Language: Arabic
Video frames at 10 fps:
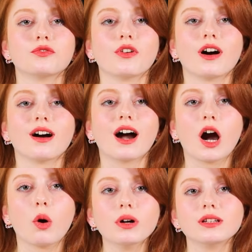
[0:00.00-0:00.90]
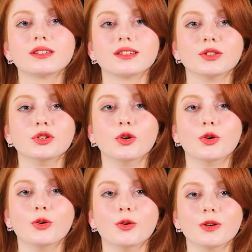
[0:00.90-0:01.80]
فحاولت
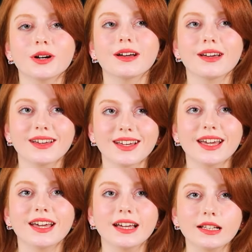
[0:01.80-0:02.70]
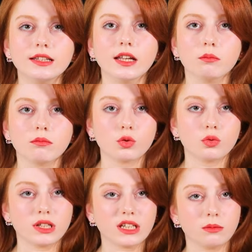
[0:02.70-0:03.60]
انه إيه، قدم
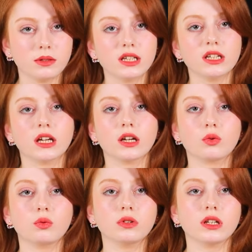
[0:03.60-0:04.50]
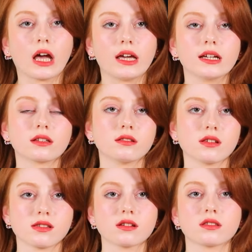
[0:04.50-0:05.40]
كون كبيرة كون غيرت
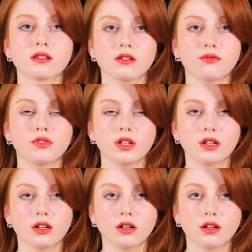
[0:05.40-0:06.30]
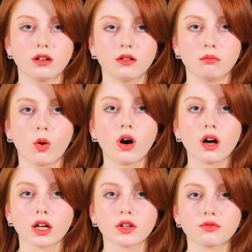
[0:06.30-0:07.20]
نظرتي في آه،
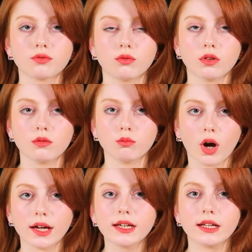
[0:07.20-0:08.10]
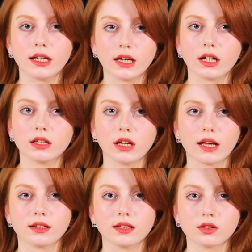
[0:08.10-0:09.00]
مواقف معينة يعني
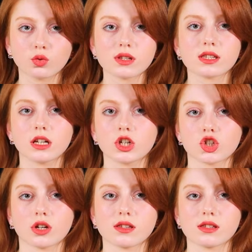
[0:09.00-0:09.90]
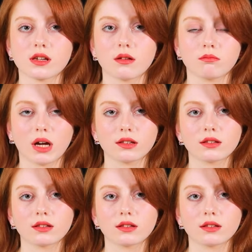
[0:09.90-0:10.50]
حتى قدرت توصل هالشخصية بعد